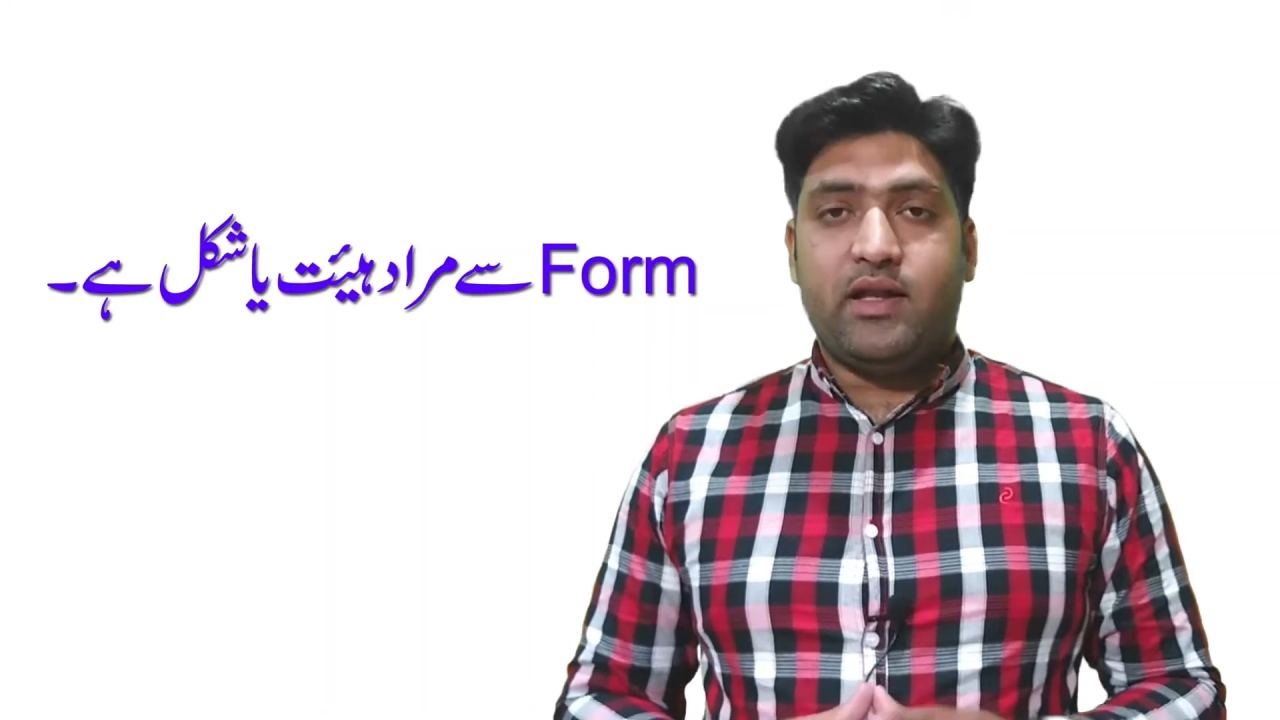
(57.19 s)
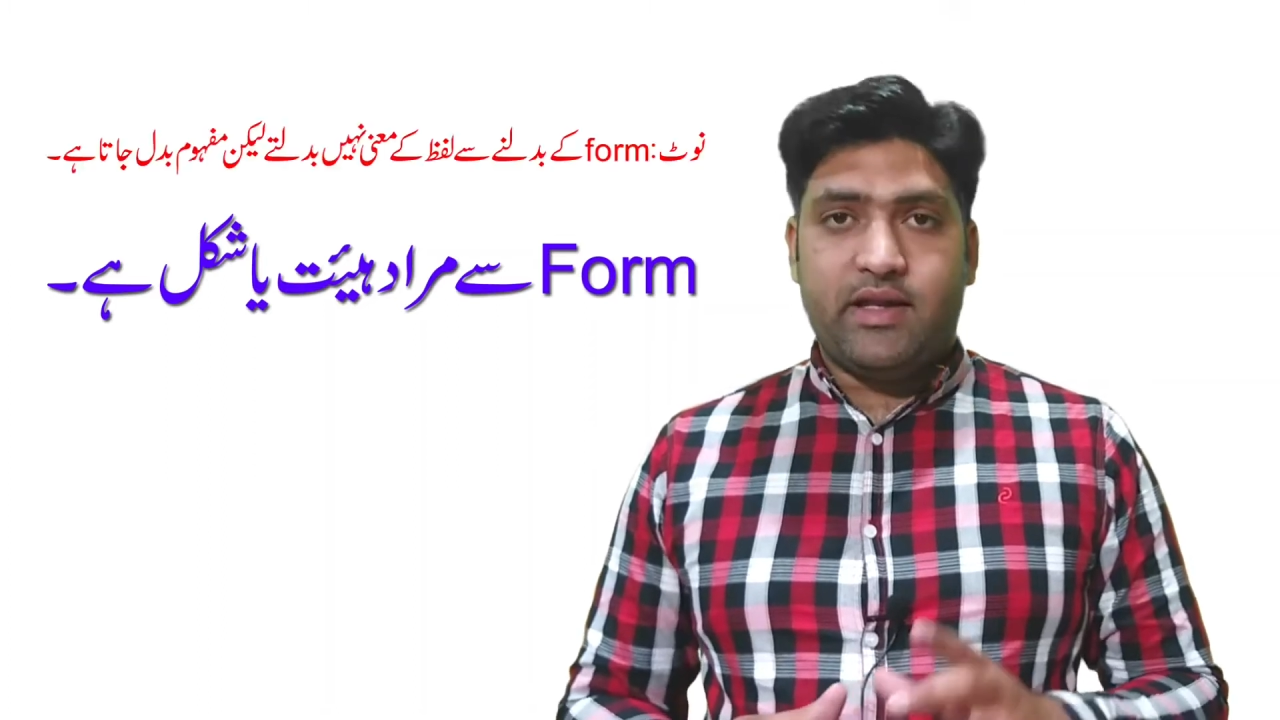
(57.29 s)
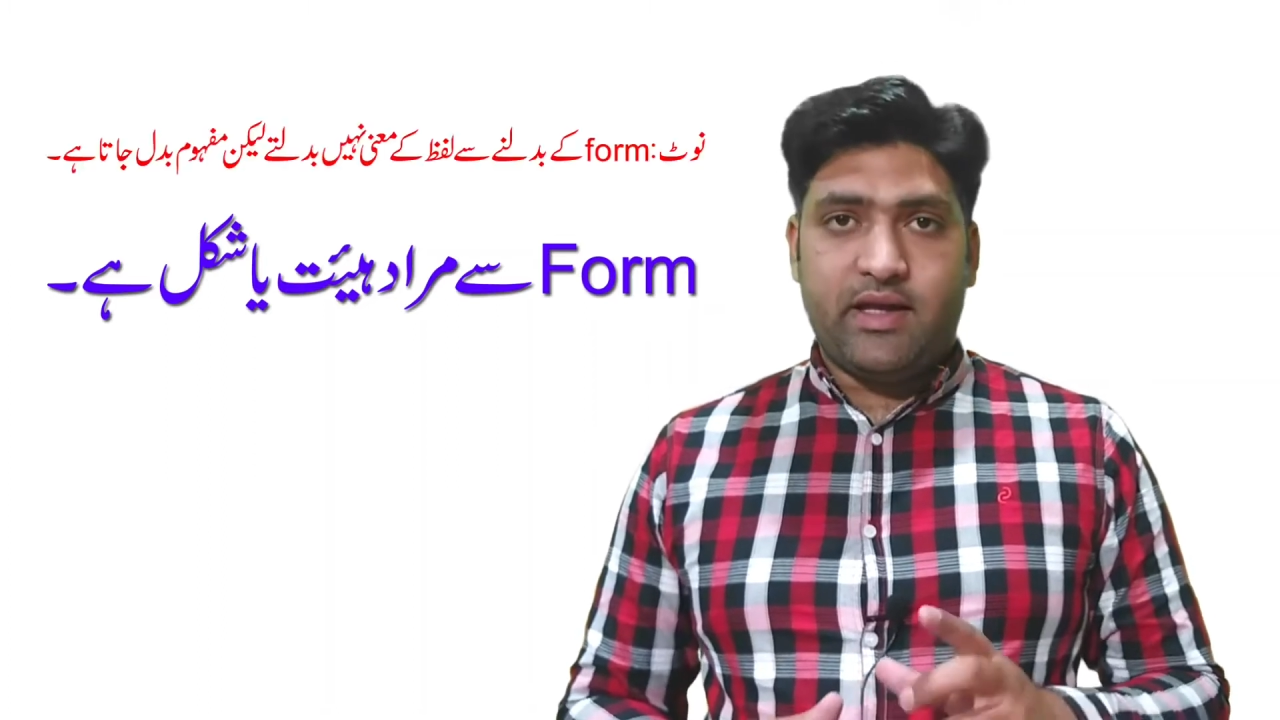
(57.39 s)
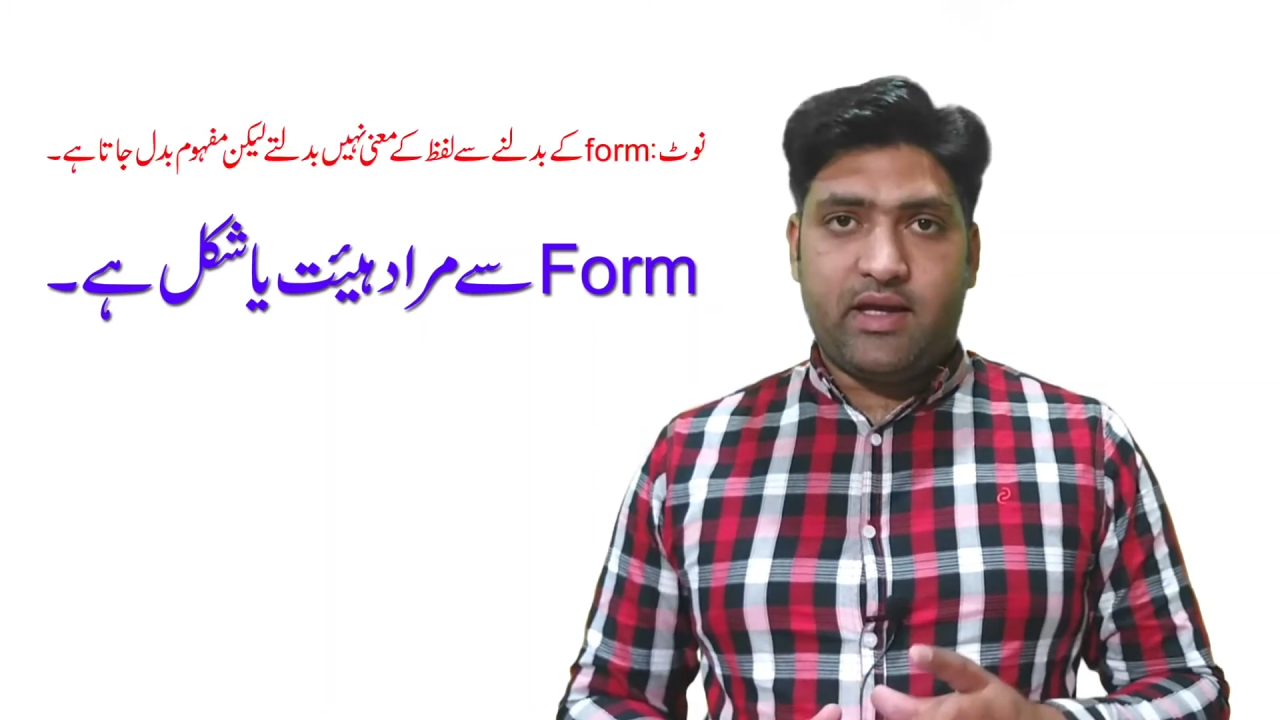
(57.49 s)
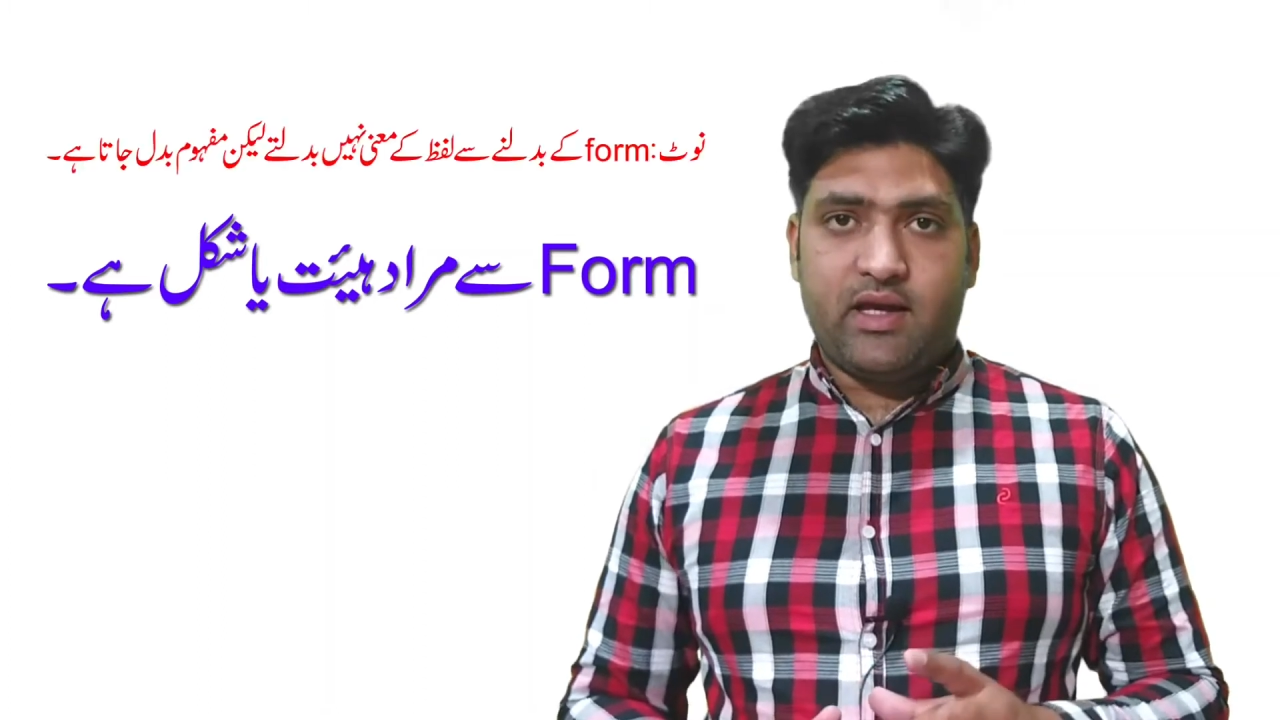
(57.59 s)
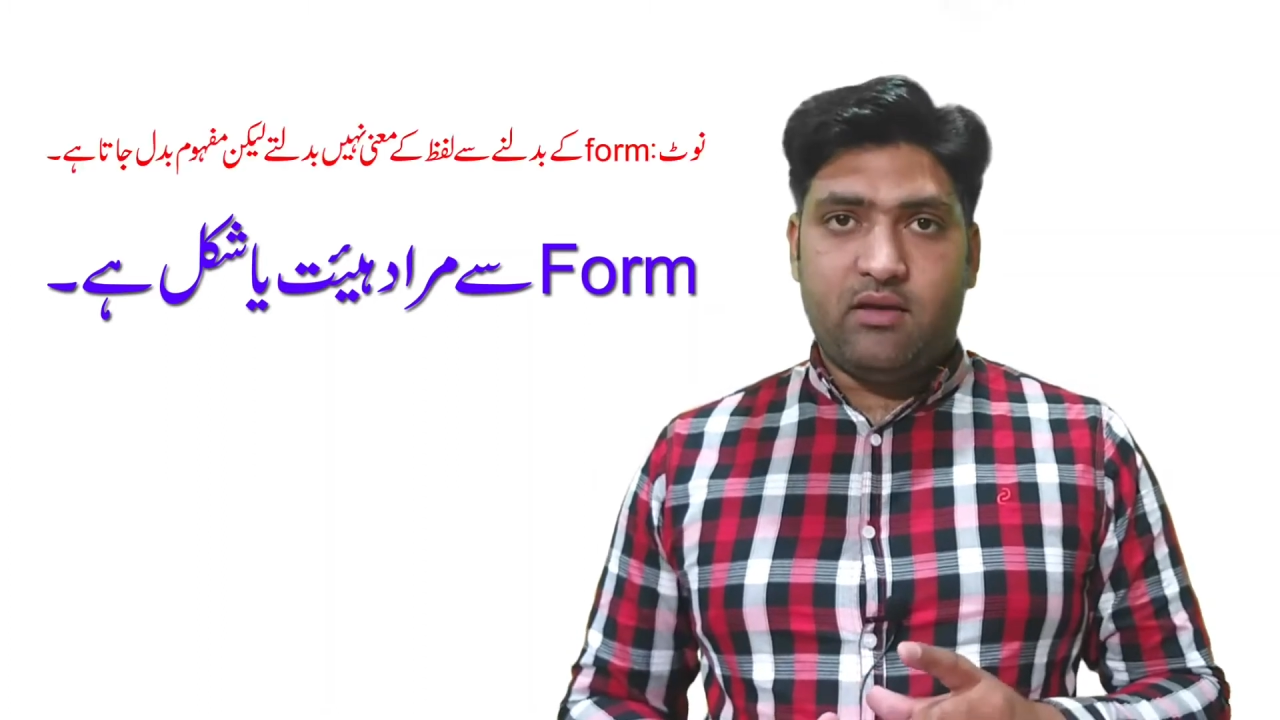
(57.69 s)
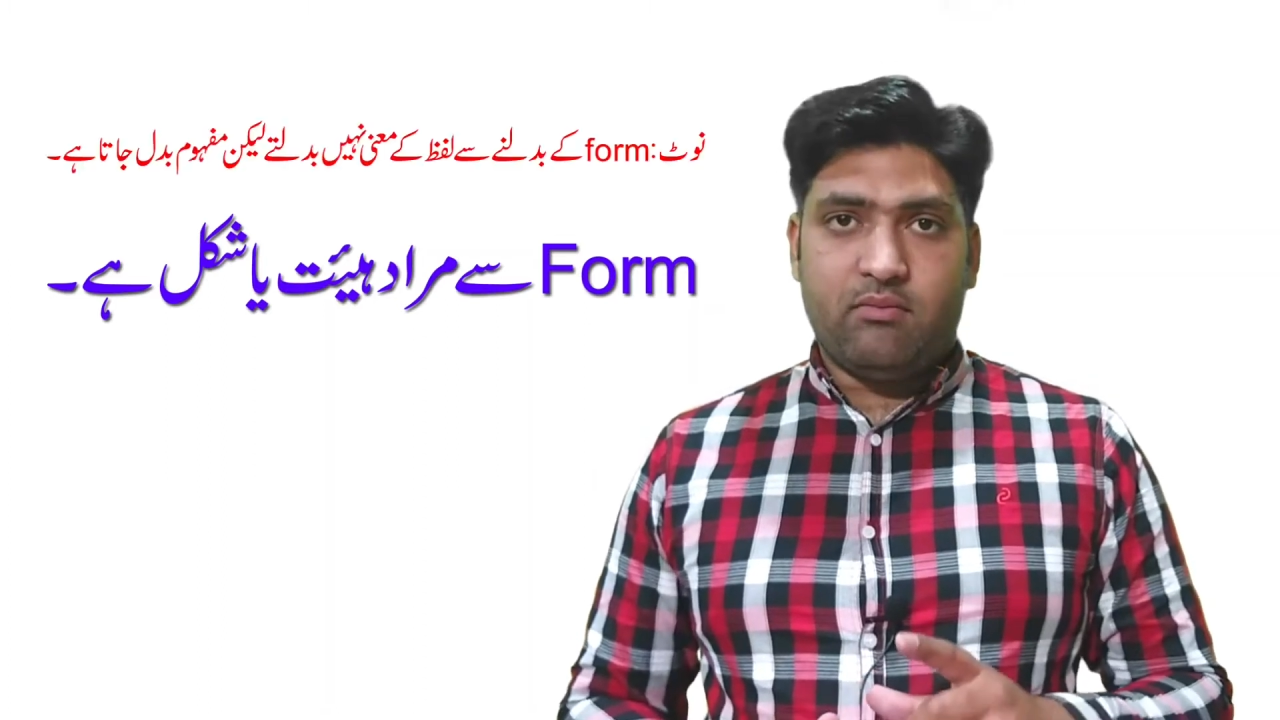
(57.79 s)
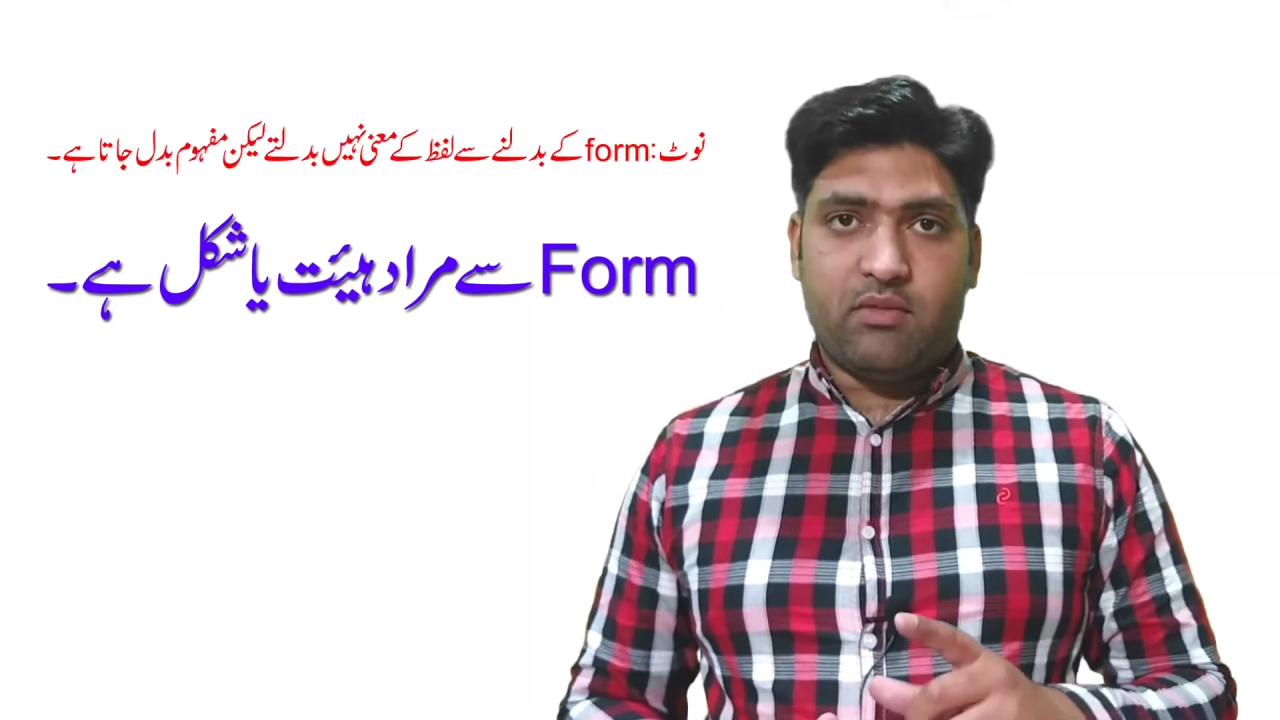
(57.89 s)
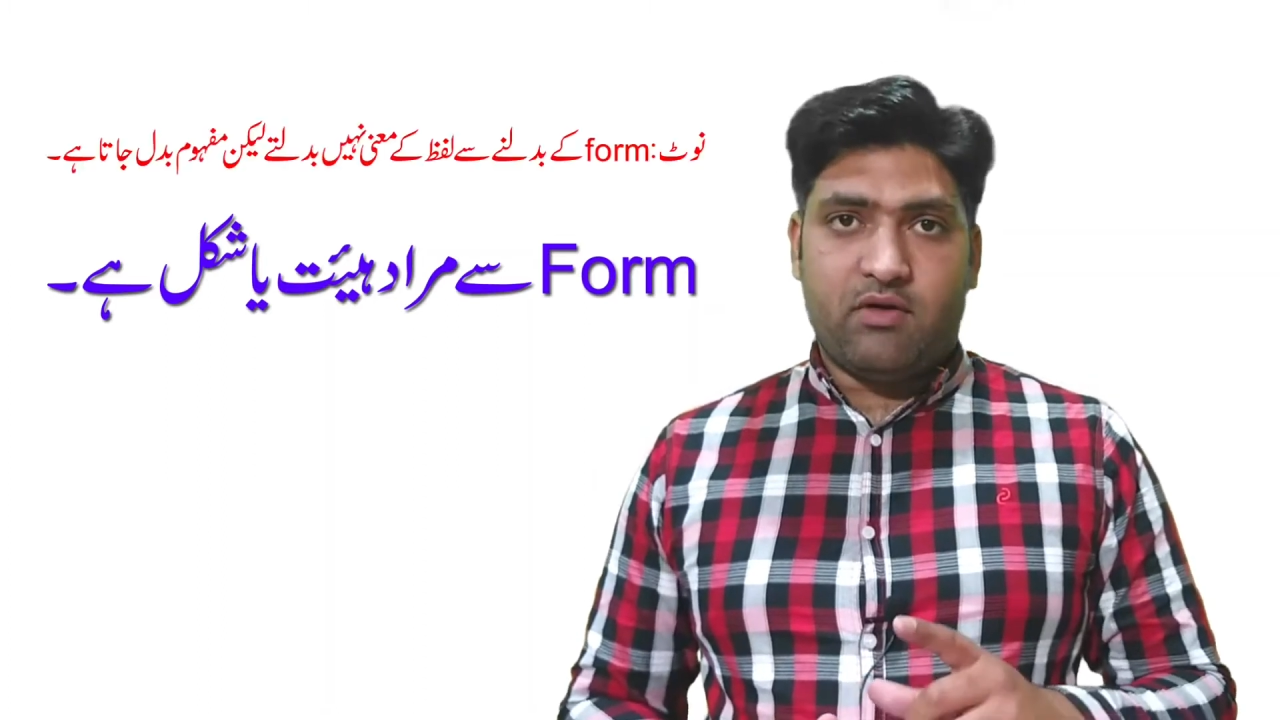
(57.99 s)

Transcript: लेकिन